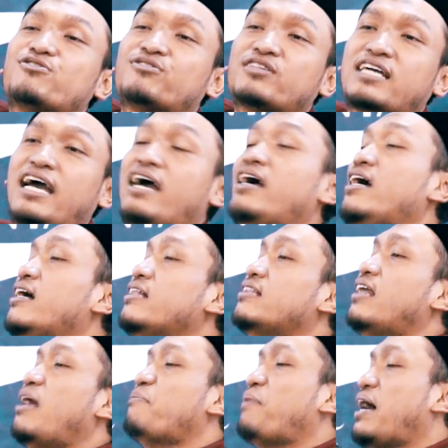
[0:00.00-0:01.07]
surga
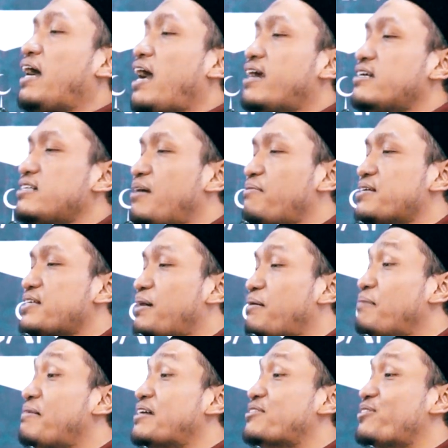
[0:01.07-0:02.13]
telapak kaki
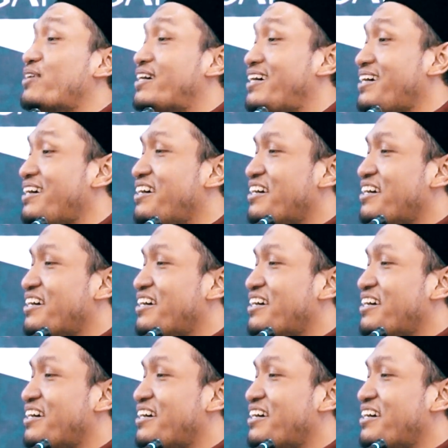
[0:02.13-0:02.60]
sama-sama masuk ke